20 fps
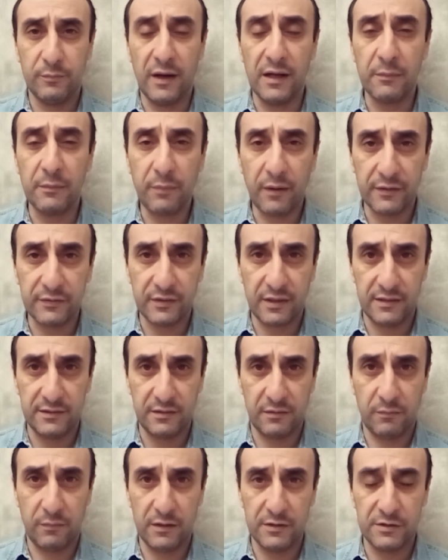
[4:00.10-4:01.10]
борьба за
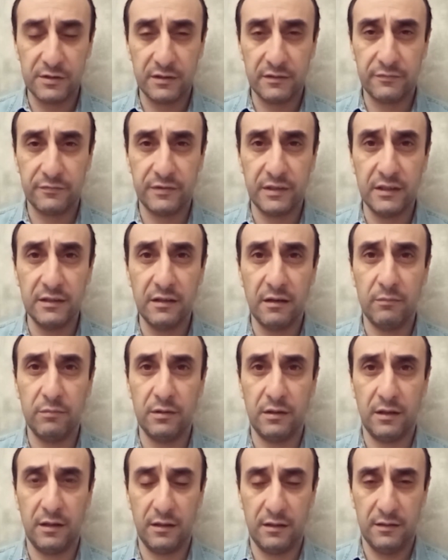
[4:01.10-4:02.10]
Азербайджан всегда
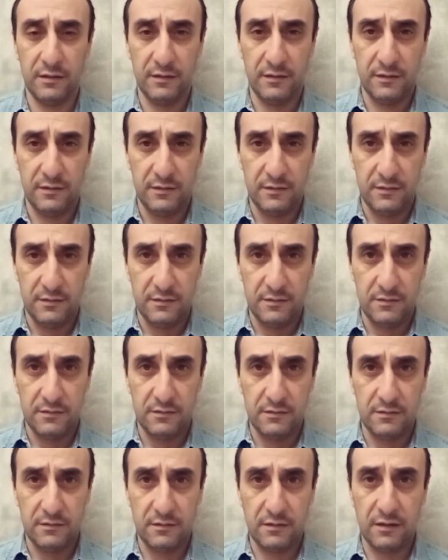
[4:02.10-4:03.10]
была э,
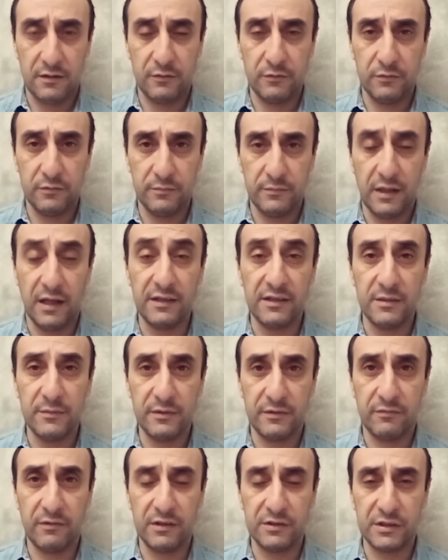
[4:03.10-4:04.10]
одном, одним
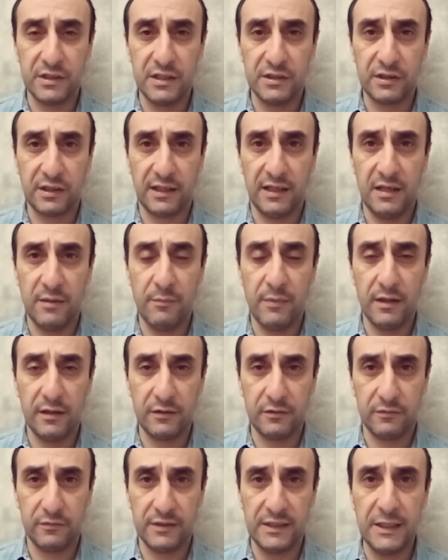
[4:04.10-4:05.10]
из важнейших
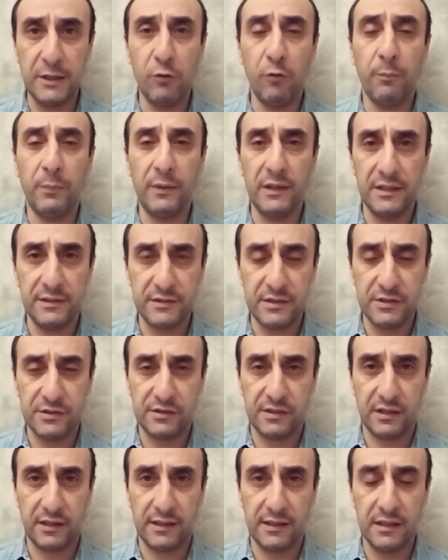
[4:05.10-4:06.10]
элементов
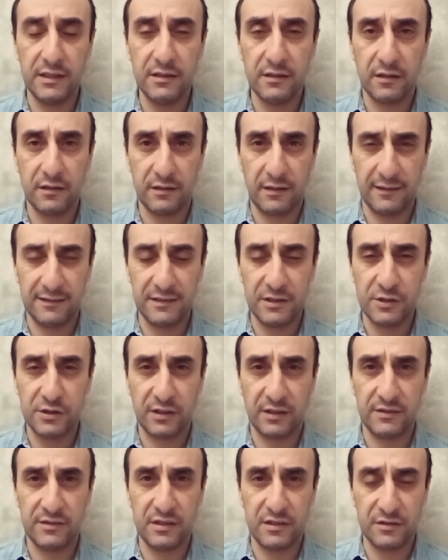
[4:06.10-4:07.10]
геополитических игр
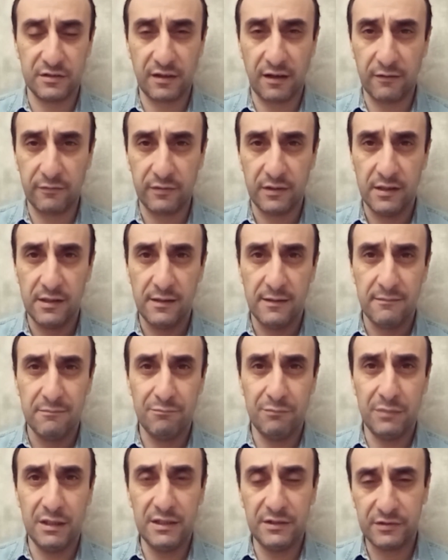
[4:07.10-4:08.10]
различных держав,
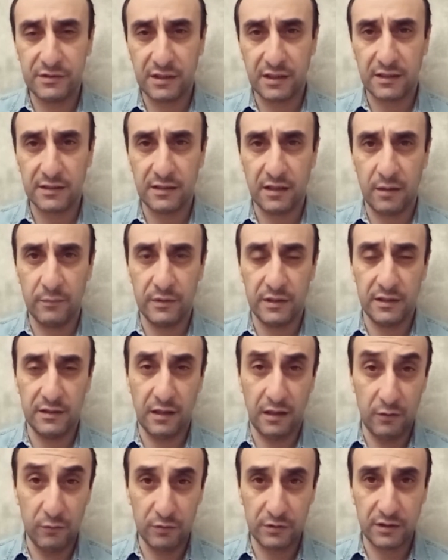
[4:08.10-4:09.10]
близких нам и
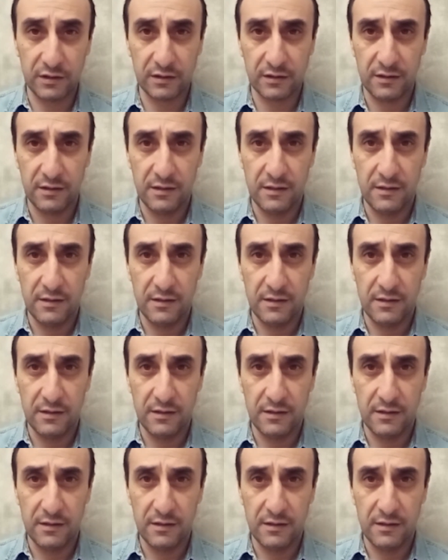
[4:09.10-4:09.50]
далеких.